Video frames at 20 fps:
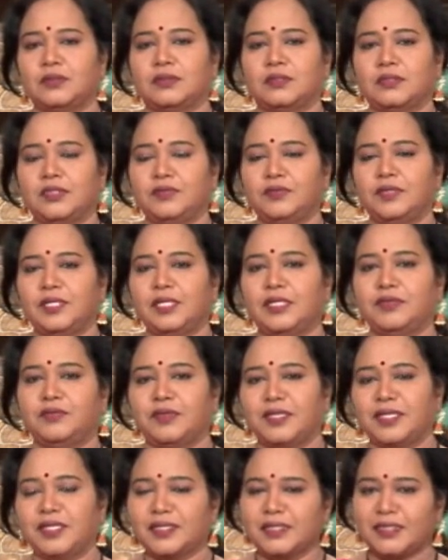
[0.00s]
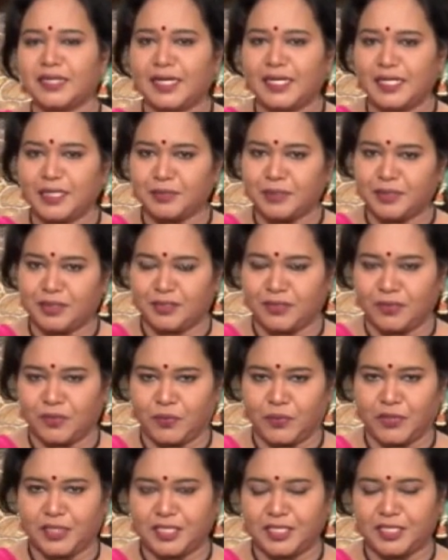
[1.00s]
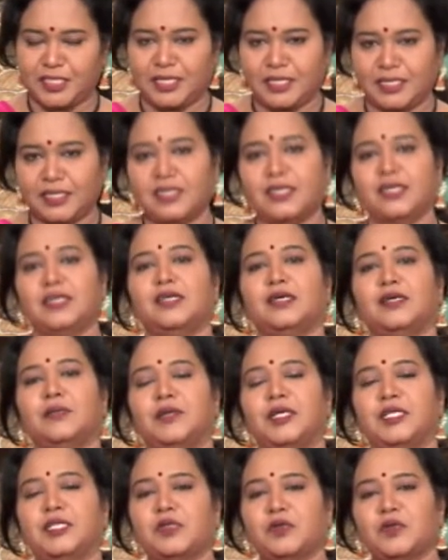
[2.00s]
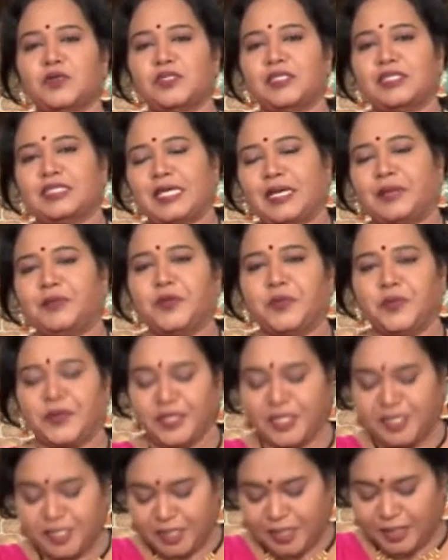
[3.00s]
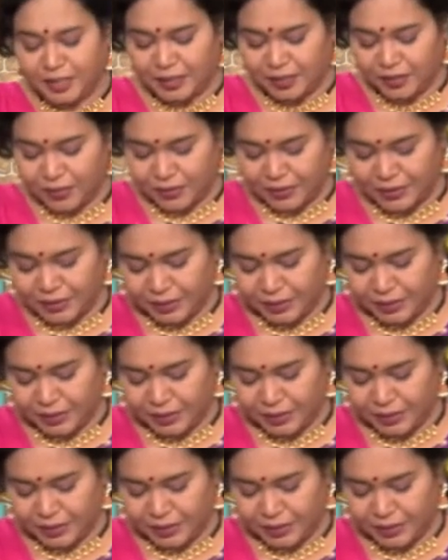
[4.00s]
డిఫరెంట్ డిఫరెంట్ ఐటమ్స్ ఉపయోగించాలి ప్రతిరోజు సేమ్ ఉపయోగించారనుకోండి